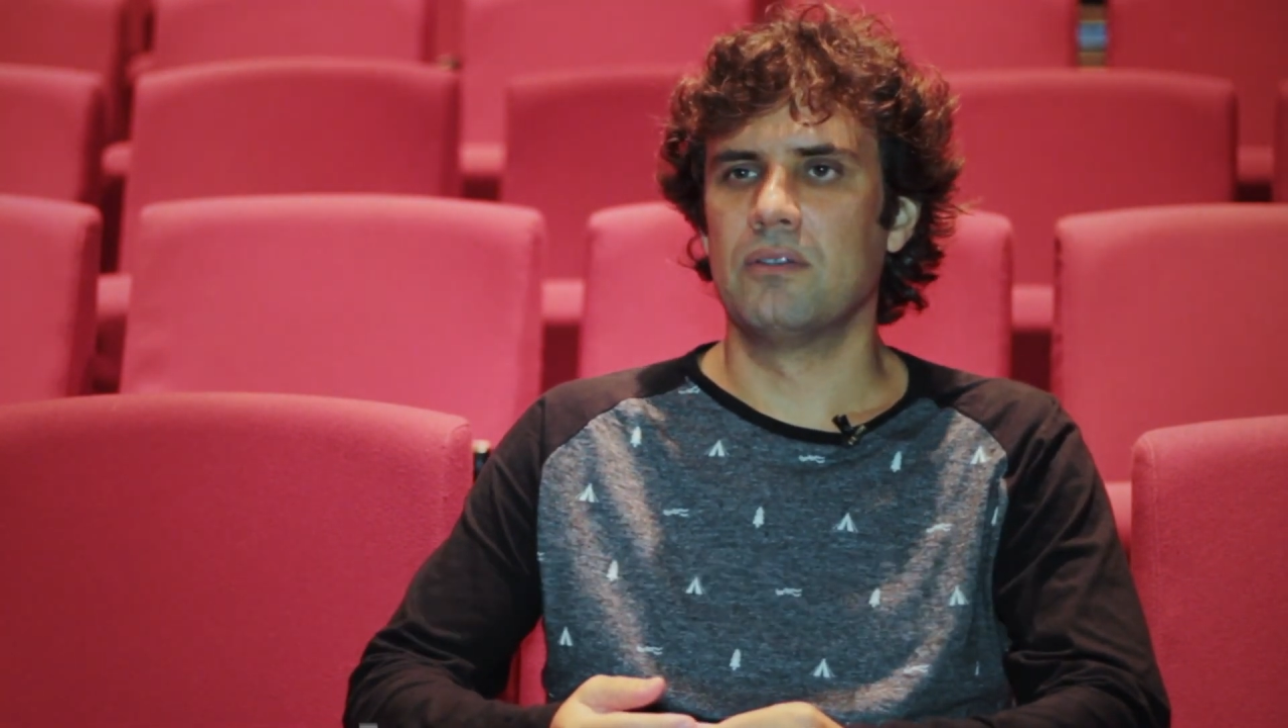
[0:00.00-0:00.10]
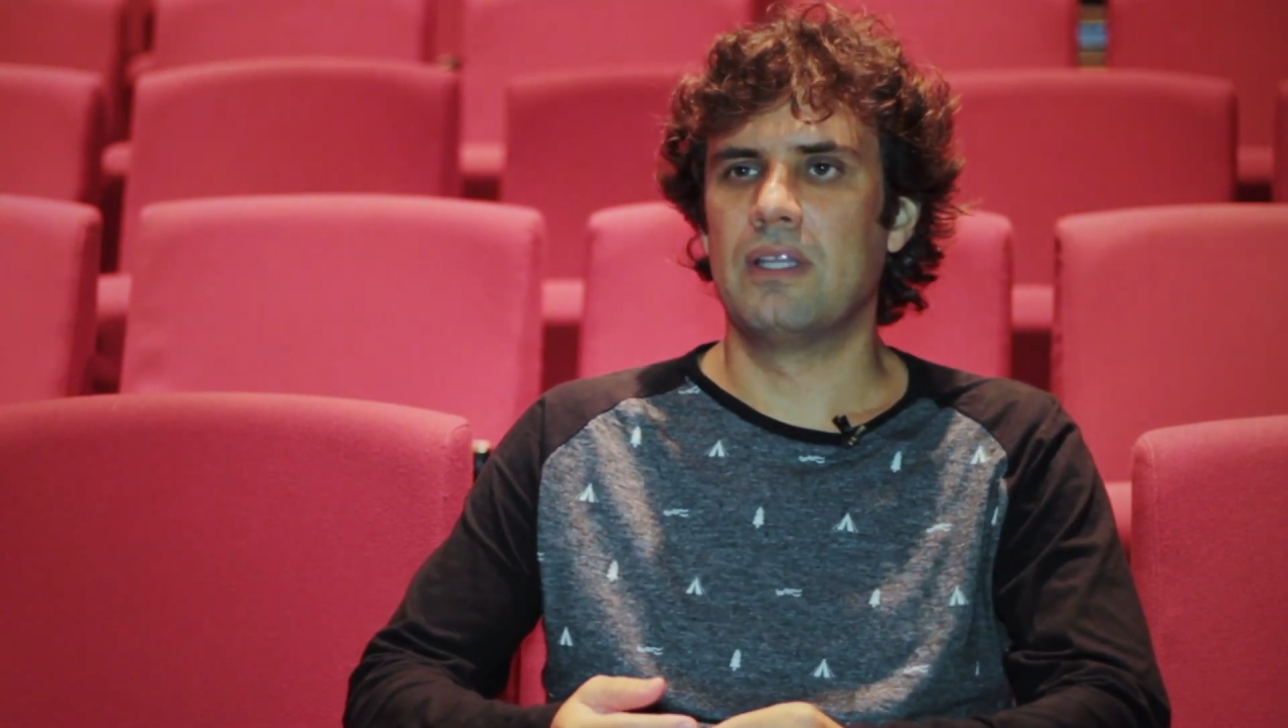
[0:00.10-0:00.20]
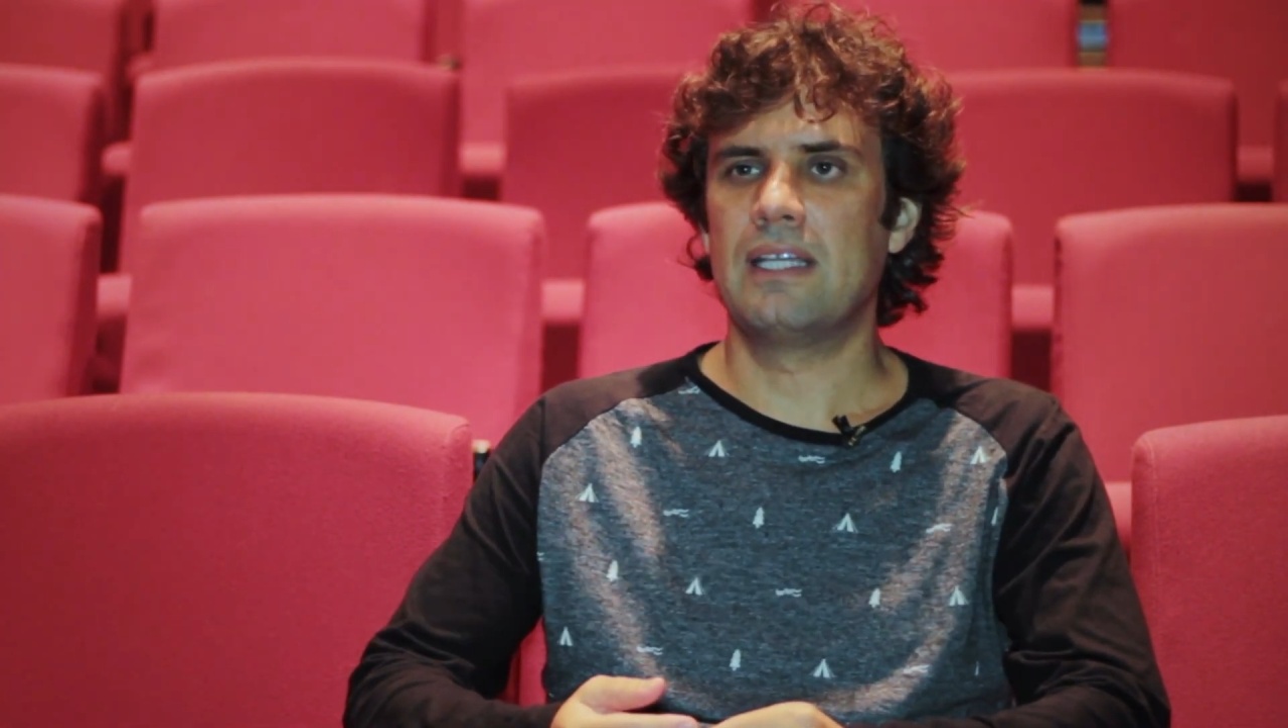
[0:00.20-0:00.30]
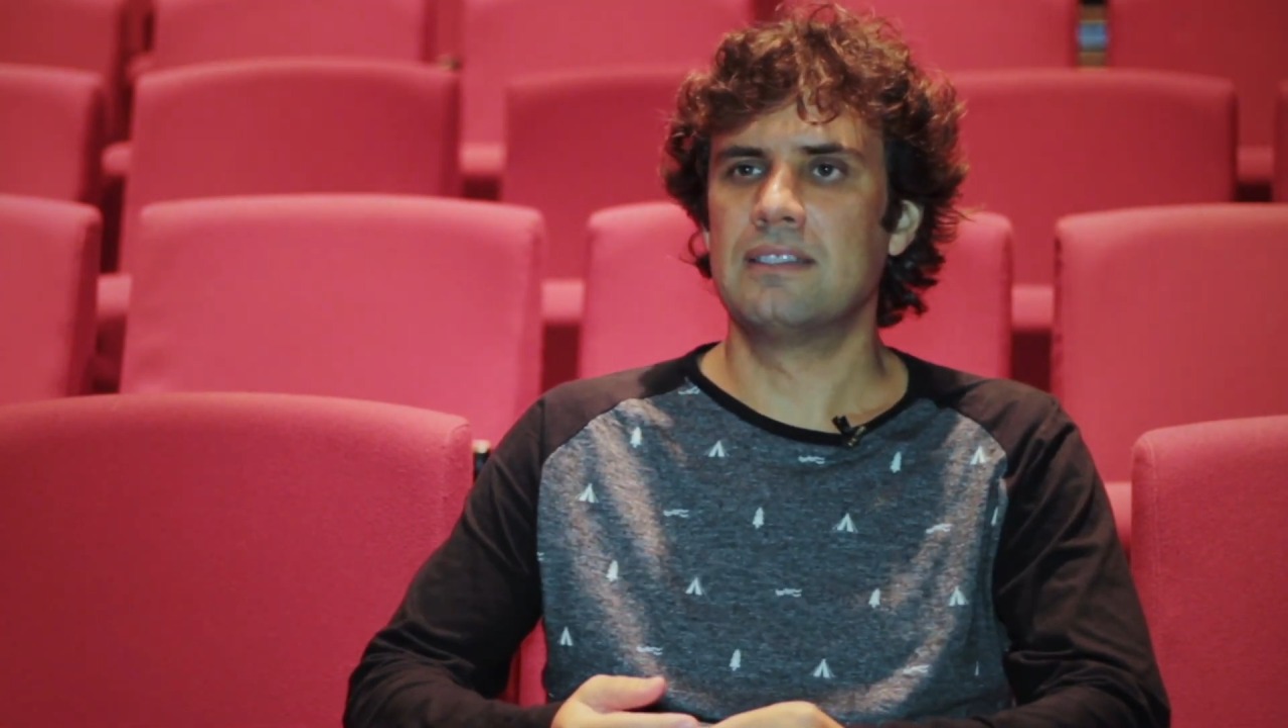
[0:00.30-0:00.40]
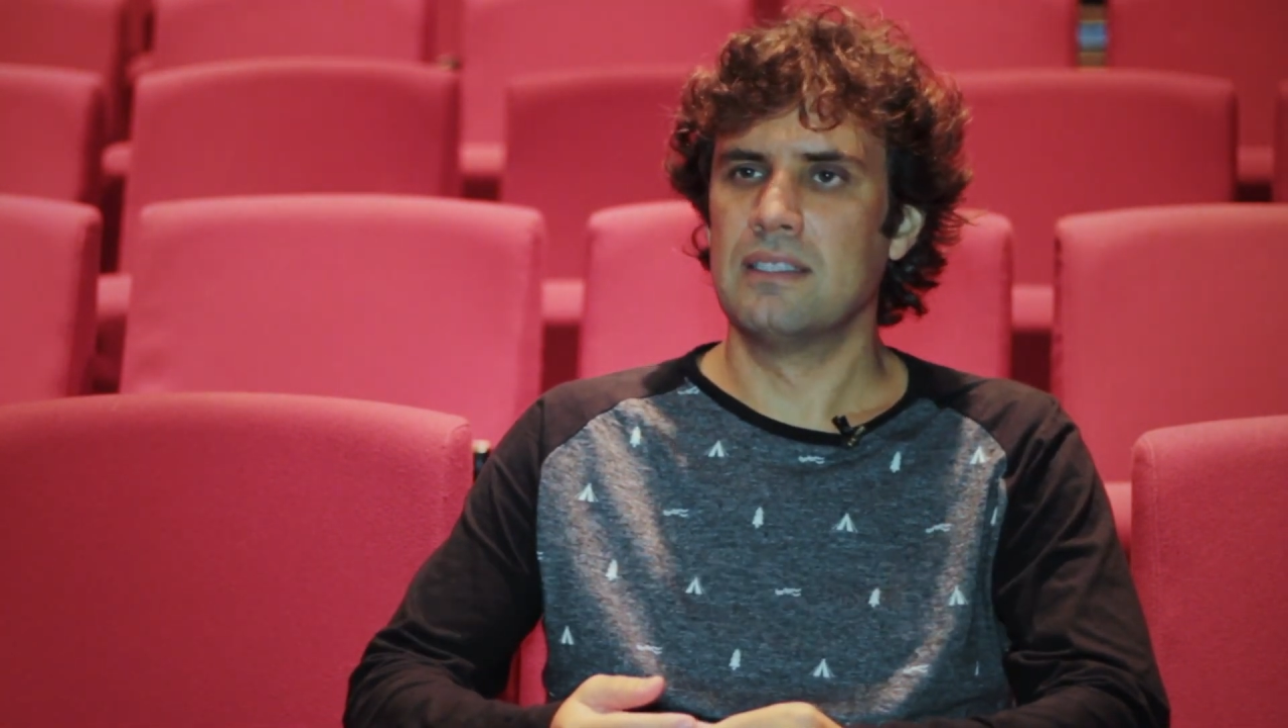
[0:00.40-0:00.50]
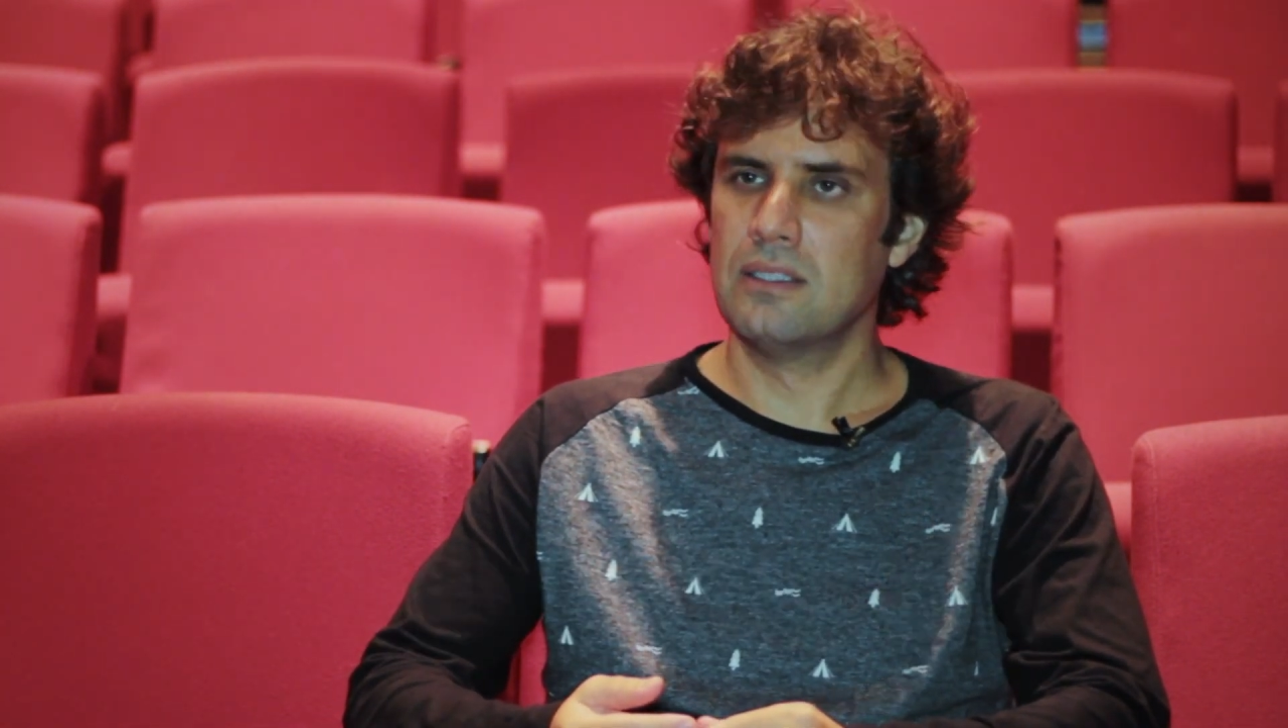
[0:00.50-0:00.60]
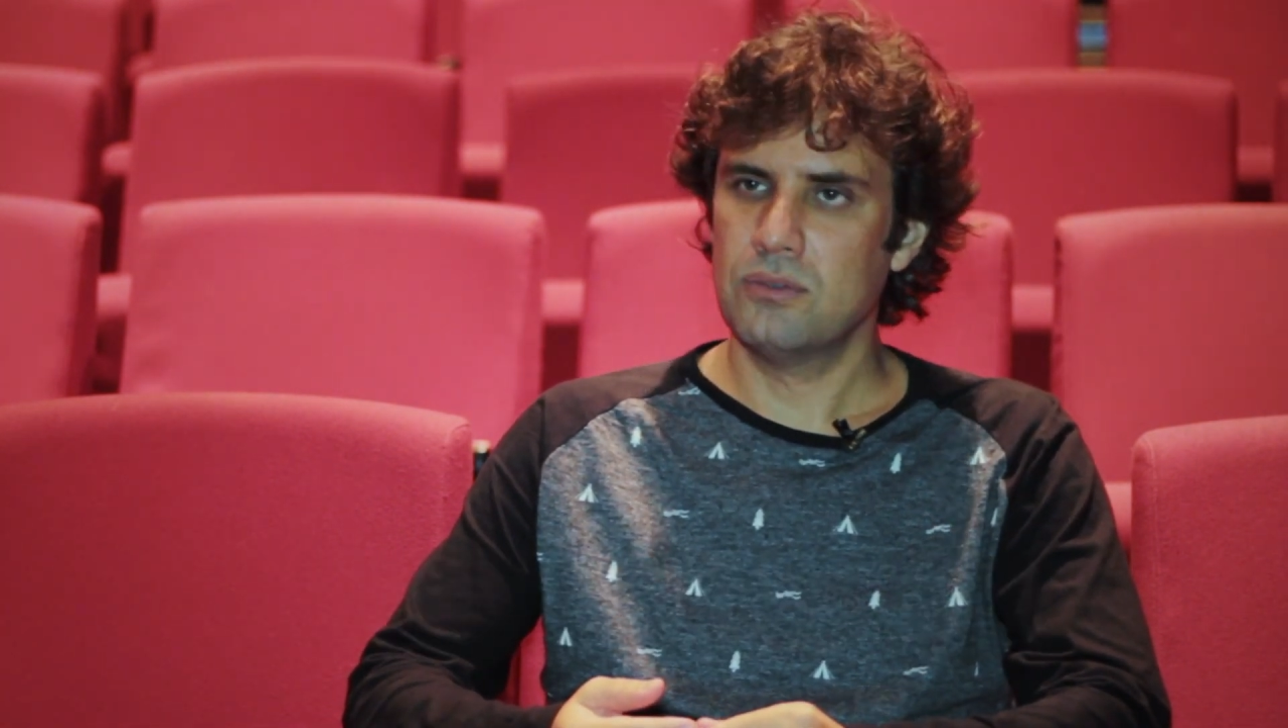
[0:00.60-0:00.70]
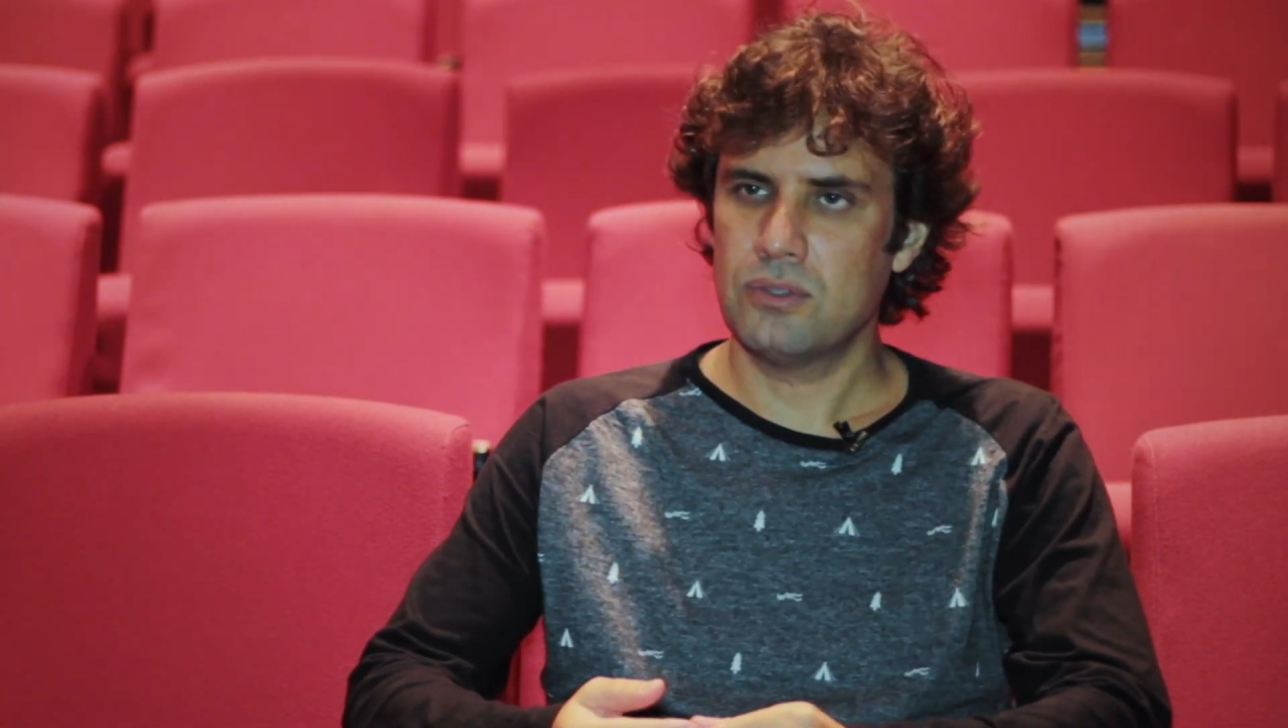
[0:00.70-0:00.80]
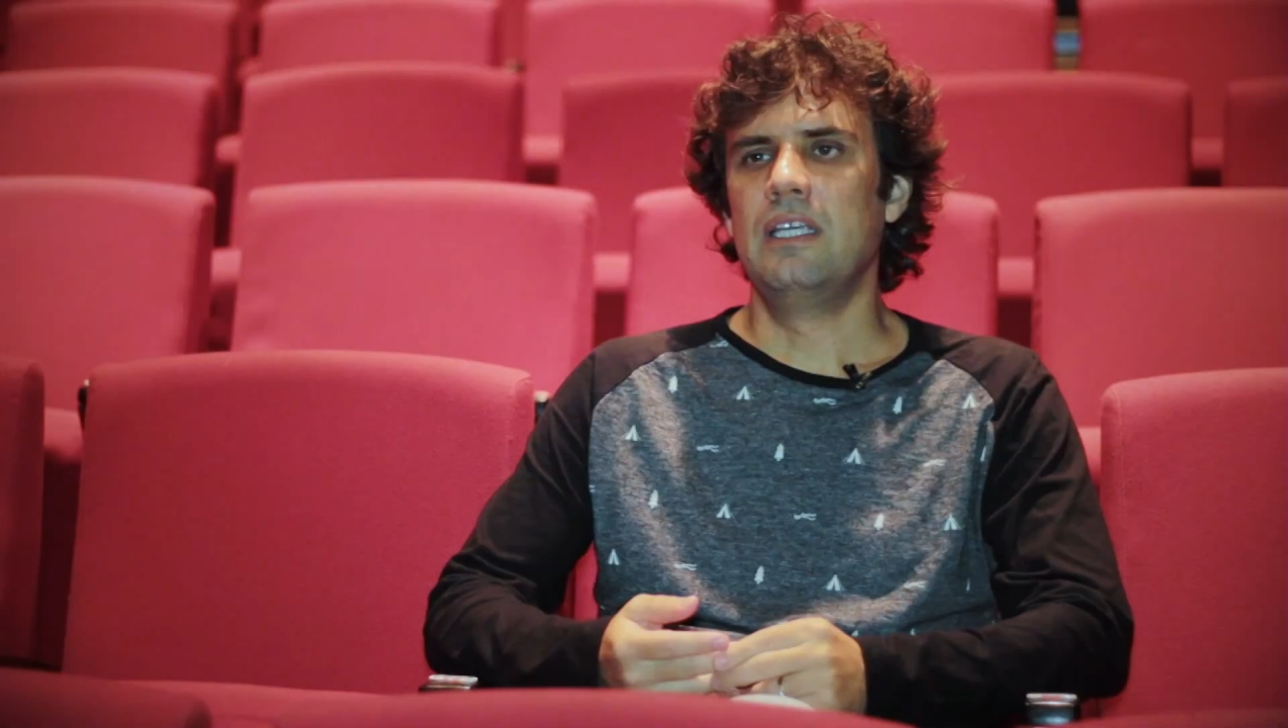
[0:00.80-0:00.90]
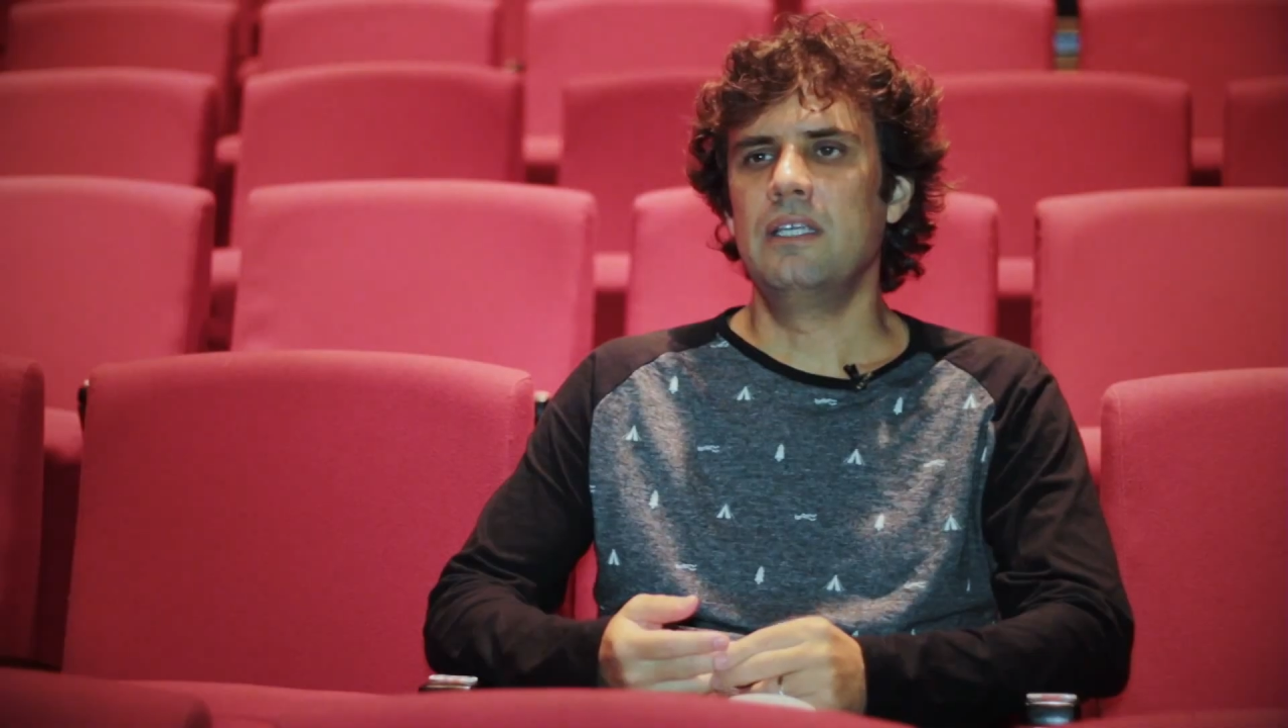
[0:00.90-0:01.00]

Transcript: 10 anos.